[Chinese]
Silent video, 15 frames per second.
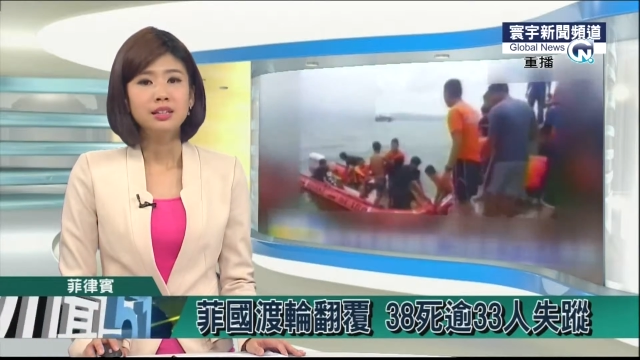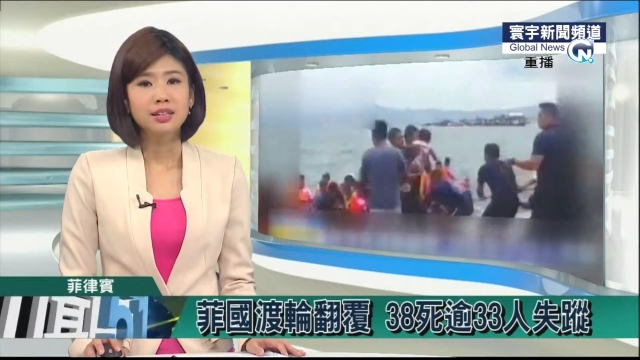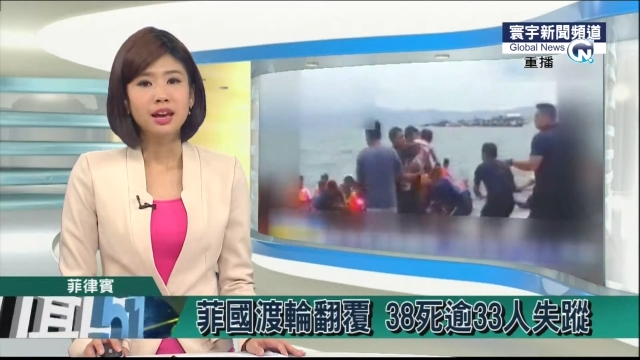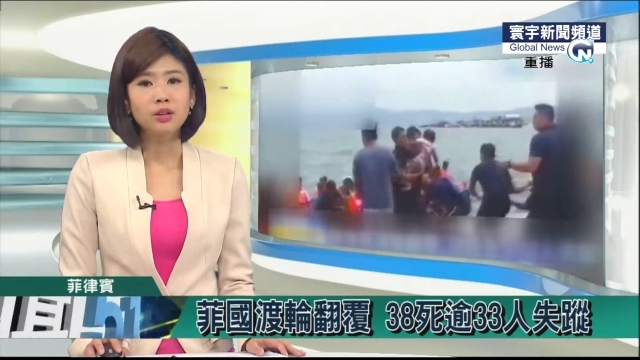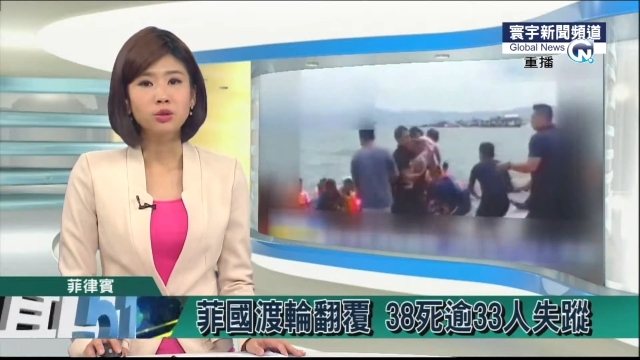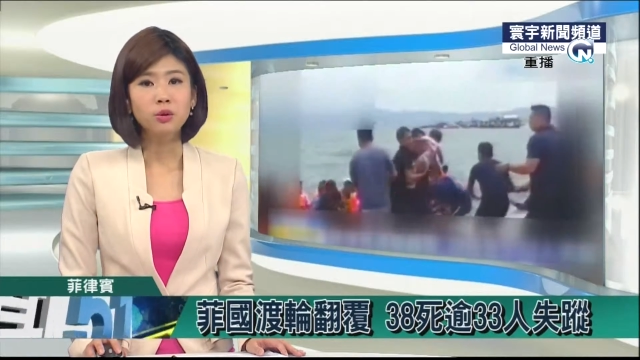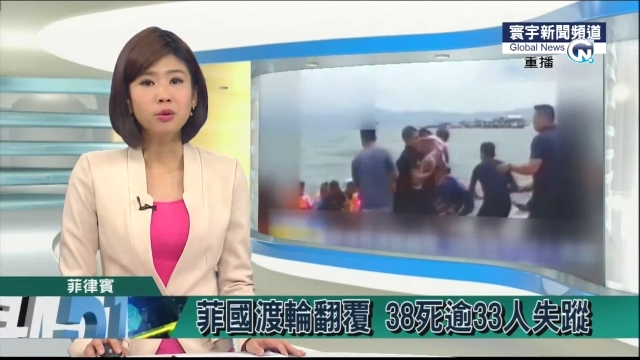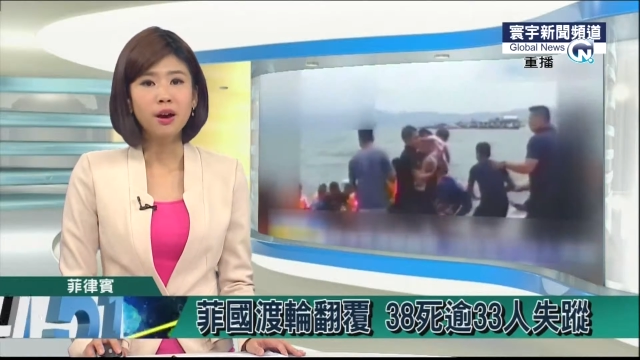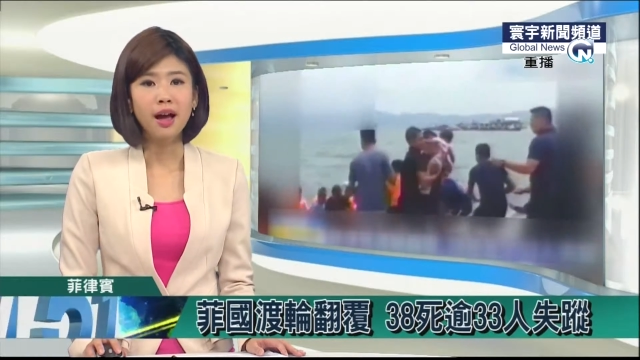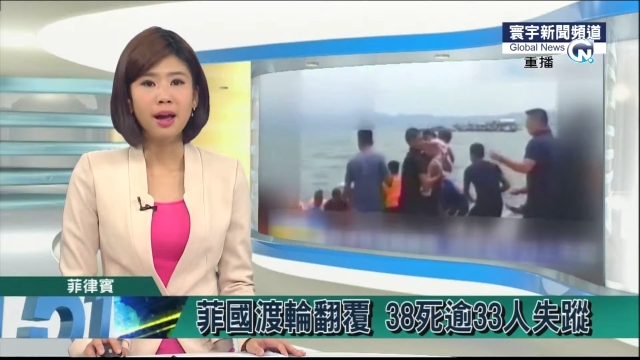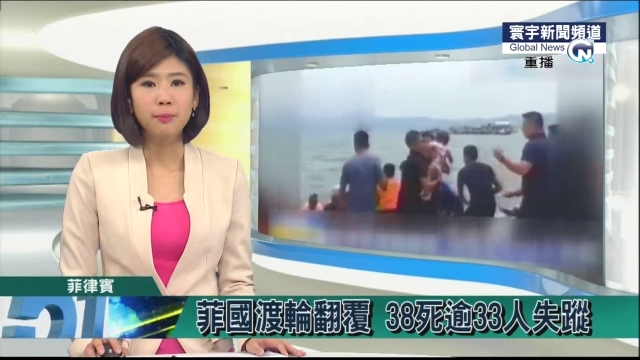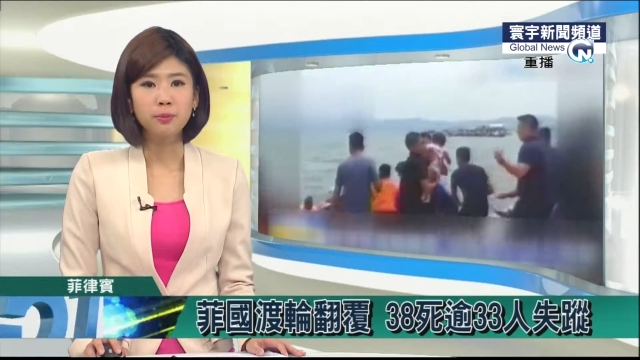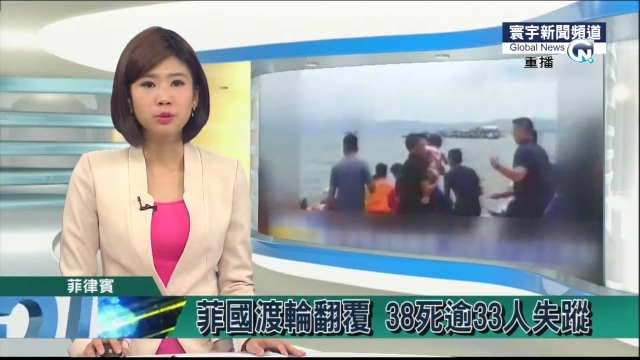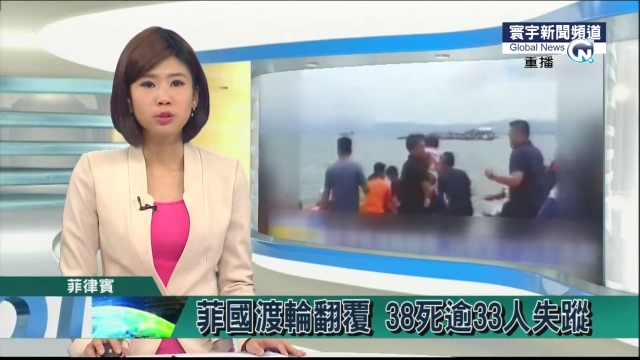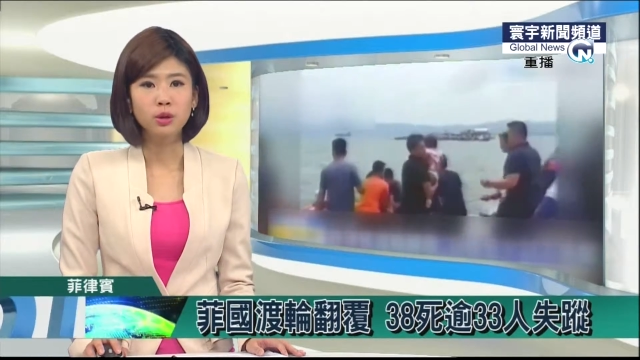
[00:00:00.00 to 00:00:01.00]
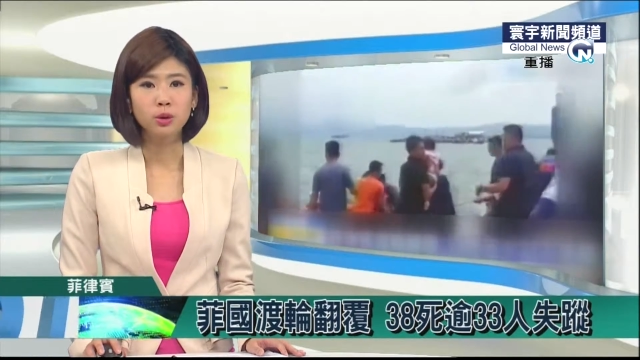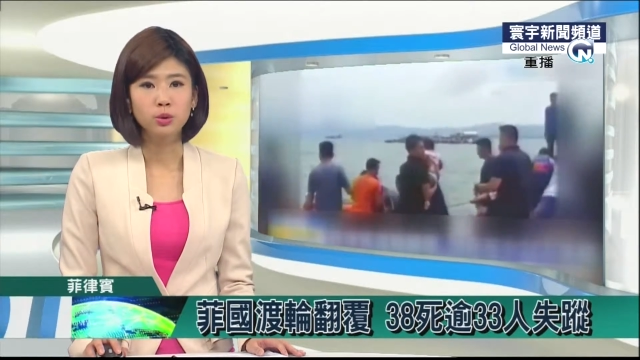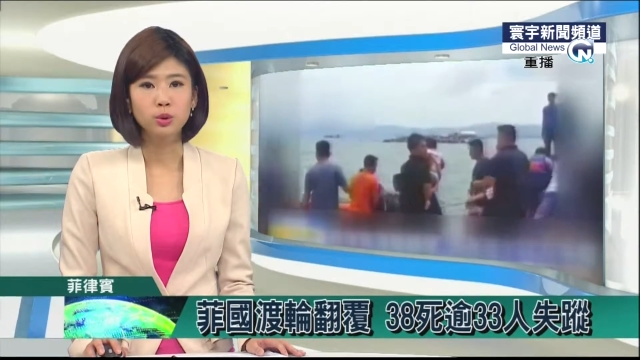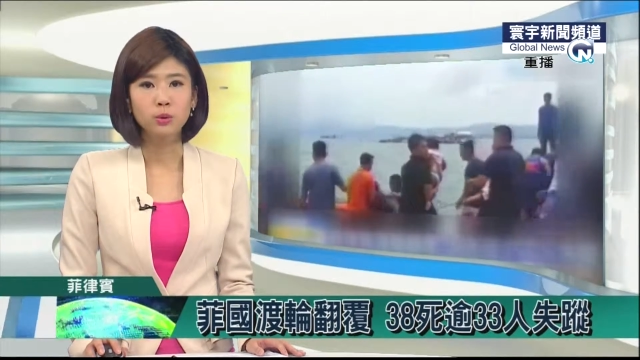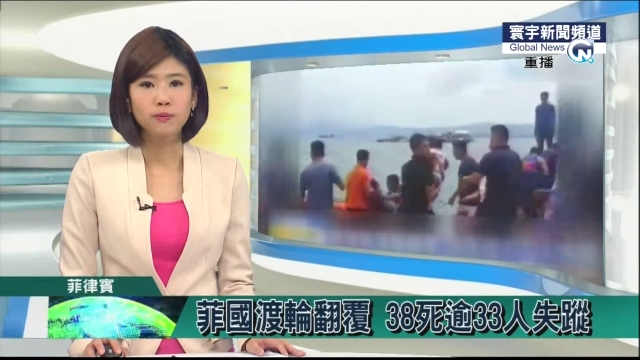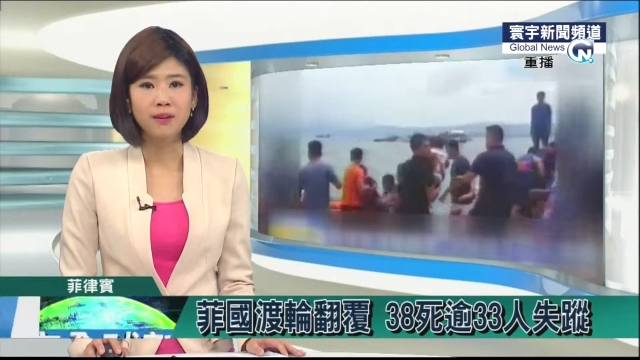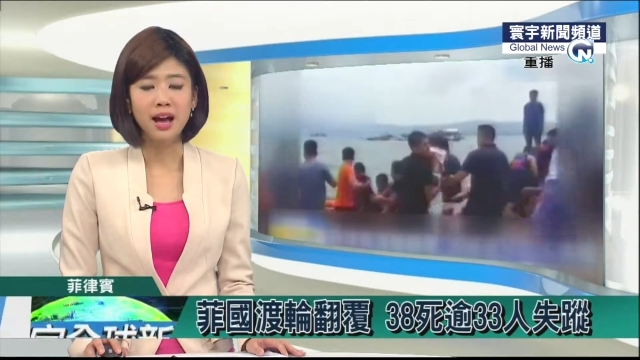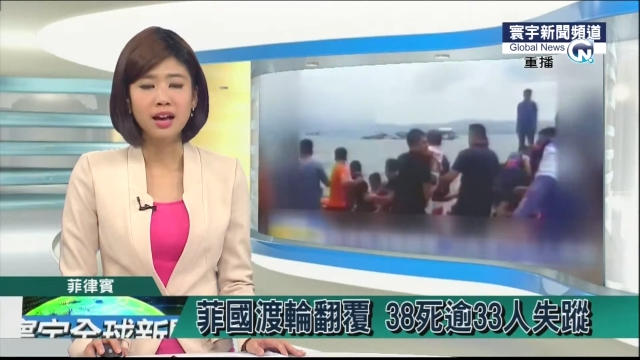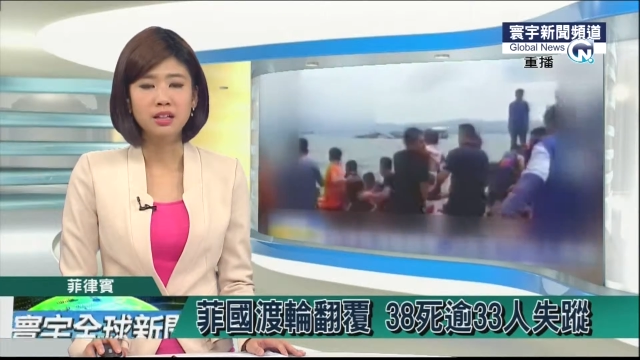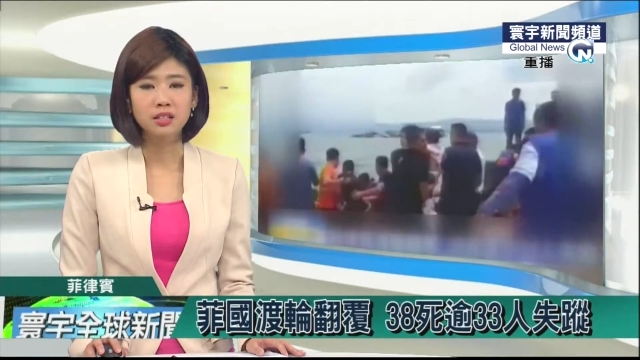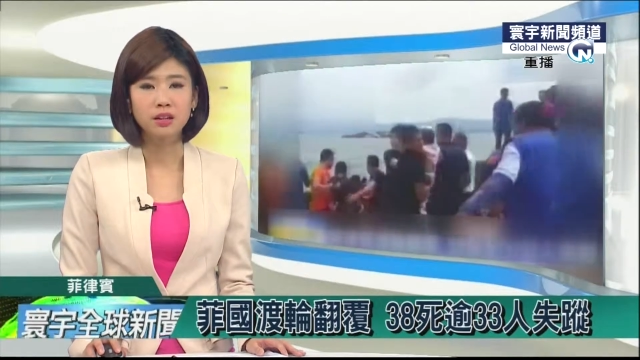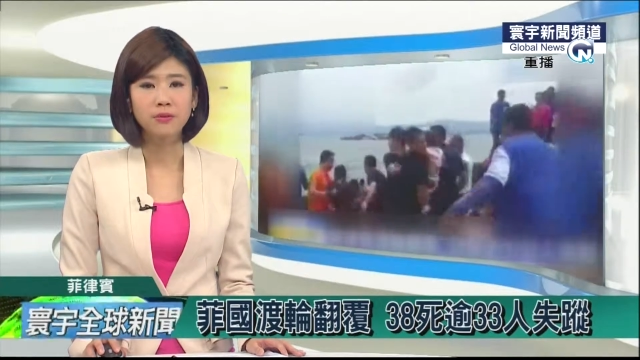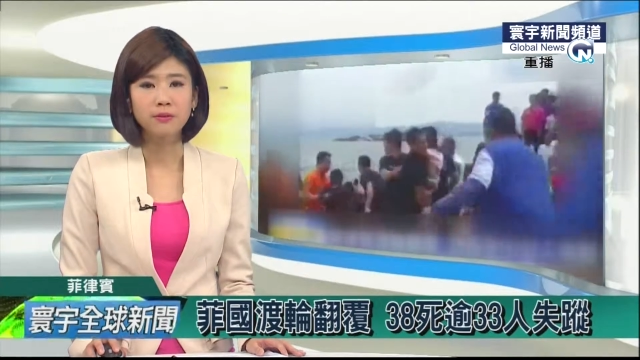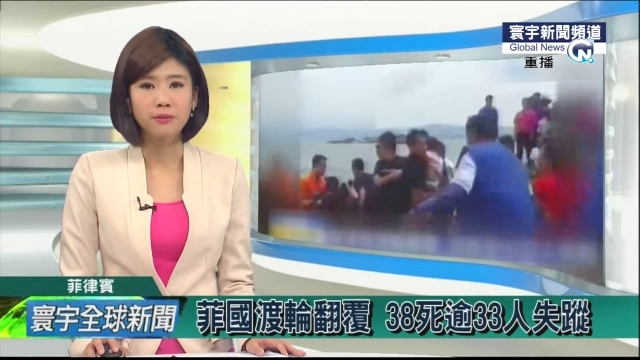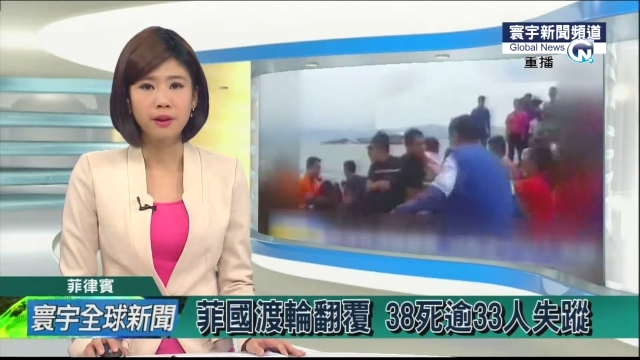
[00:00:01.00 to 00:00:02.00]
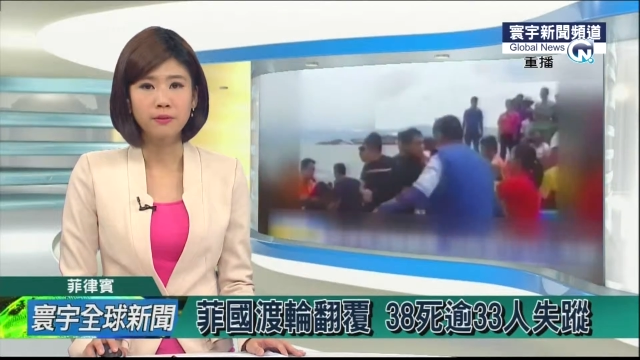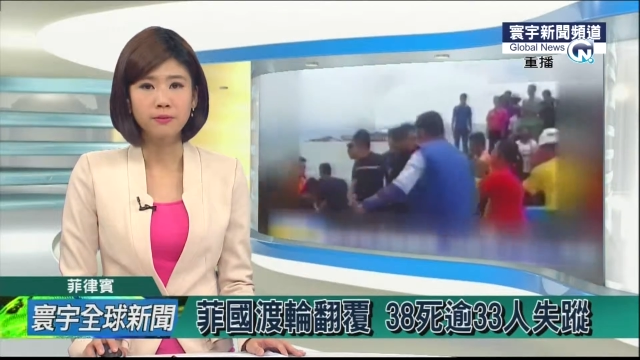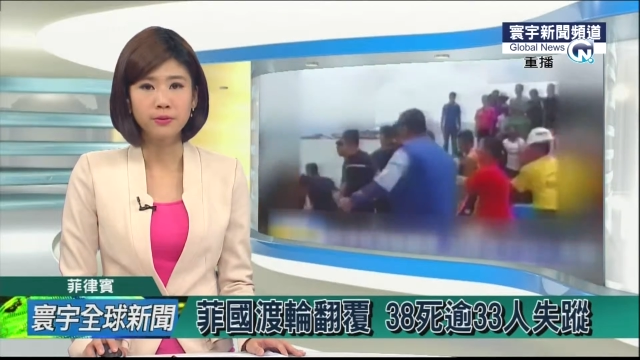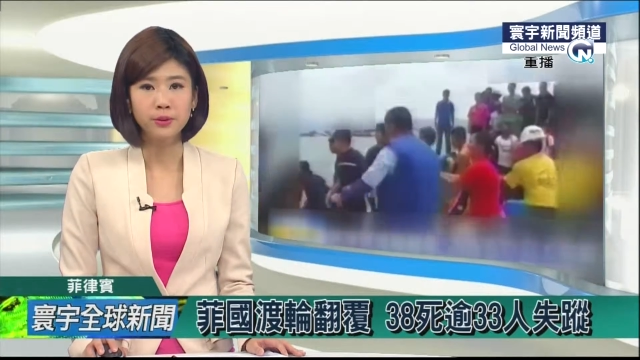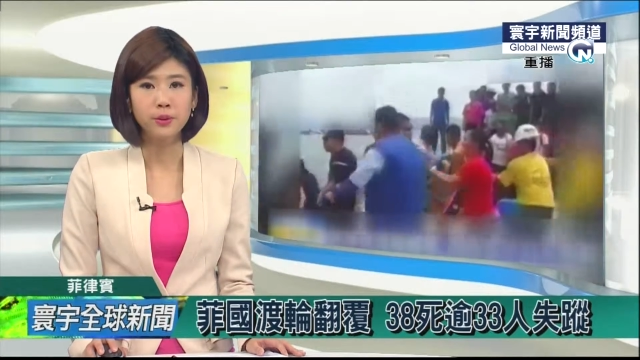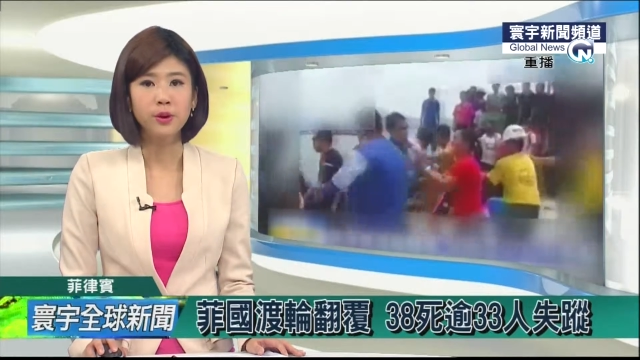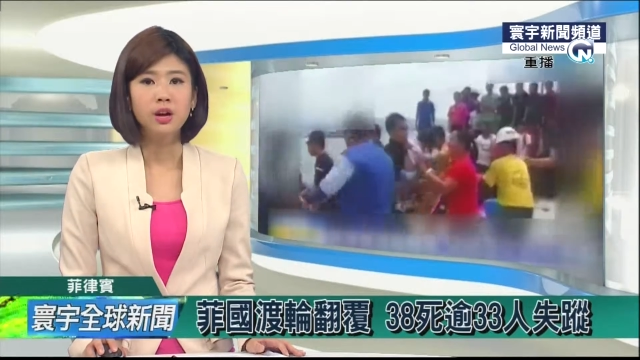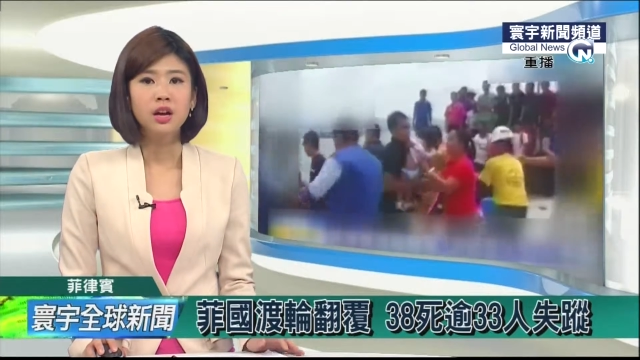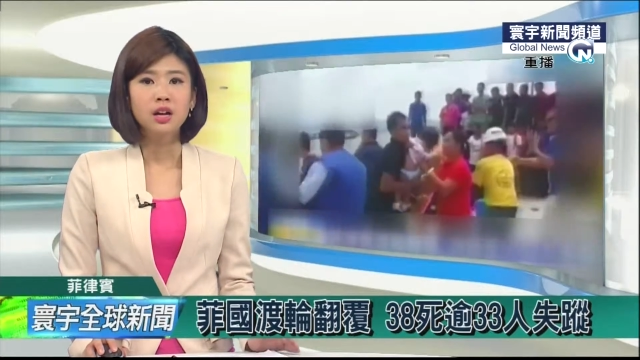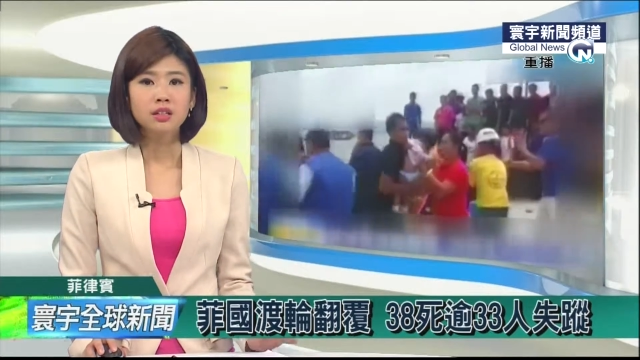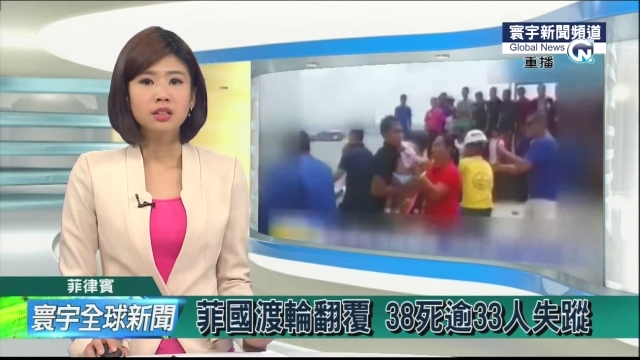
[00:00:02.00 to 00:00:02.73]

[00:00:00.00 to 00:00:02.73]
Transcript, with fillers: 才出海不久就发生翻覆，